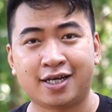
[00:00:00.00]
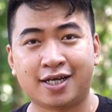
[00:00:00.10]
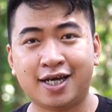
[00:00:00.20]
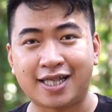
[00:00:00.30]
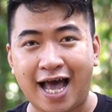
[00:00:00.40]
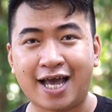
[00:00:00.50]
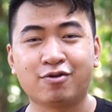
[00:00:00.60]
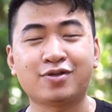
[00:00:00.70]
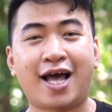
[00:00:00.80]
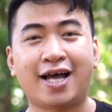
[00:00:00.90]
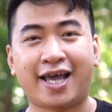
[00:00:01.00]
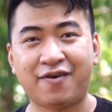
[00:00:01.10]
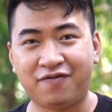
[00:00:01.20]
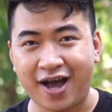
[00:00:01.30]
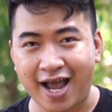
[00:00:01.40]
cái tai chúng ta nghe
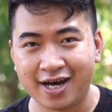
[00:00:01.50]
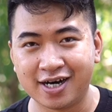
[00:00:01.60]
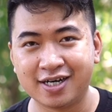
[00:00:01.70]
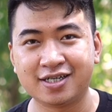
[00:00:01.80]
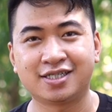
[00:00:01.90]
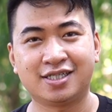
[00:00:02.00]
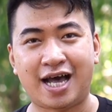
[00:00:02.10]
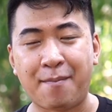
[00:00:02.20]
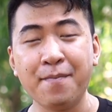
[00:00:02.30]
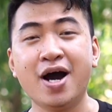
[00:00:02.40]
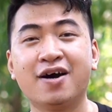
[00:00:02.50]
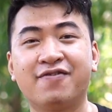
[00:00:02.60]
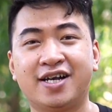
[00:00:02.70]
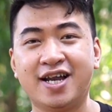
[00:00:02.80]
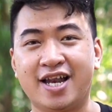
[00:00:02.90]
vang hơn ấm hơn
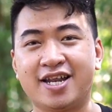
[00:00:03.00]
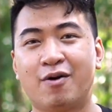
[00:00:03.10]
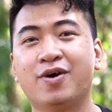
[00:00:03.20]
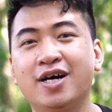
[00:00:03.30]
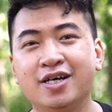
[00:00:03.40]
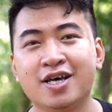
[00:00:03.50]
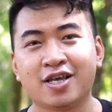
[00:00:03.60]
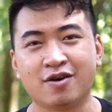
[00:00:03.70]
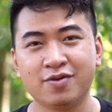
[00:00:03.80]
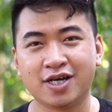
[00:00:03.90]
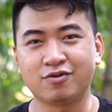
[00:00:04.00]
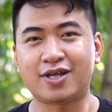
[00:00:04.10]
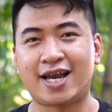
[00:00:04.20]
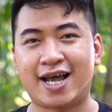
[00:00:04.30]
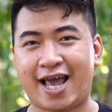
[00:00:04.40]
và nền giọng hơn giống như chúng
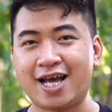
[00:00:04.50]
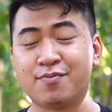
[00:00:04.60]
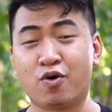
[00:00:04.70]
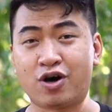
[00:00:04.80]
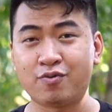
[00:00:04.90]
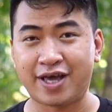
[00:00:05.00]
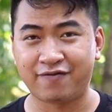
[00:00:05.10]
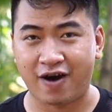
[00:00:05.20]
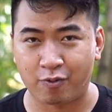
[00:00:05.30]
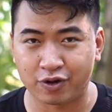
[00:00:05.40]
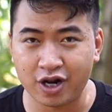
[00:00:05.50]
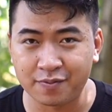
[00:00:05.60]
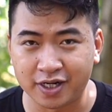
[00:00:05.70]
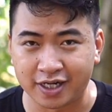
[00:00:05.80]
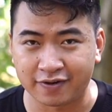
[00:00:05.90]
ta đang hát ở một không gian phòng rồi đó
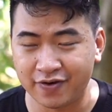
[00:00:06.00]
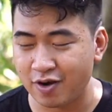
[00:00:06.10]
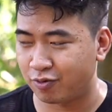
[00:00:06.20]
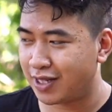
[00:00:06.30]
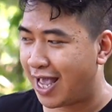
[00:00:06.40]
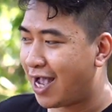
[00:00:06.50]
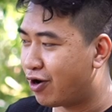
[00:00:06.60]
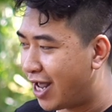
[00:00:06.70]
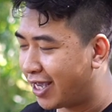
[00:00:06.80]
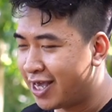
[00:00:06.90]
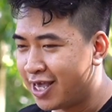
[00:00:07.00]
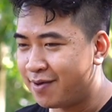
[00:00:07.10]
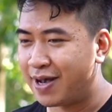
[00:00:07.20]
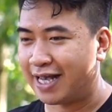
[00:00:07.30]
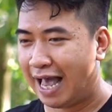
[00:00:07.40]
mọi người ví dụ chúng ta hát ngoài đây
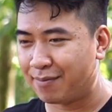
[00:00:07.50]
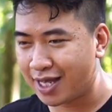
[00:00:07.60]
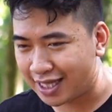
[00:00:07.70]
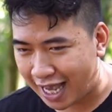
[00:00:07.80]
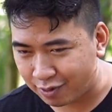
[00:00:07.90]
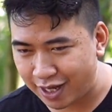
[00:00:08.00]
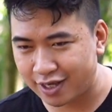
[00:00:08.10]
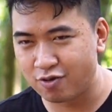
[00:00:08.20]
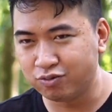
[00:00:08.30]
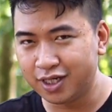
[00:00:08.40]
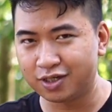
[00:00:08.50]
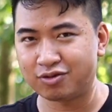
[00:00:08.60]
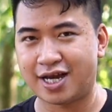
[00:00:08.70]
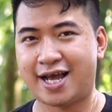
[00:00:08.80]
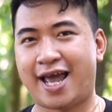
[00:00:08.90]
nhưng mà cảm giác tai chúng ta giống như chúng
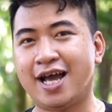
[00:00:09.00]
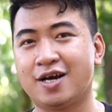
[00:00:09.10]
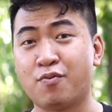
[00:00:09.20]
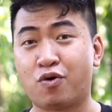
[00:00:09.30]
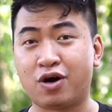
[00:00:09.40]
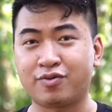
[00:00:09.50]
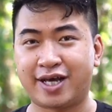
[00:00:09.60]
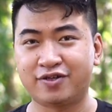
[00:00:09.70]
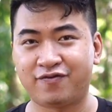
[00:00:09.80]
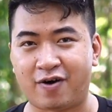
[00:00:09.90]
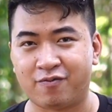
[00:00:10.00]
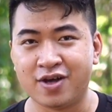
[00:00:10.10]
ta đang hát ở một không gian trong phòng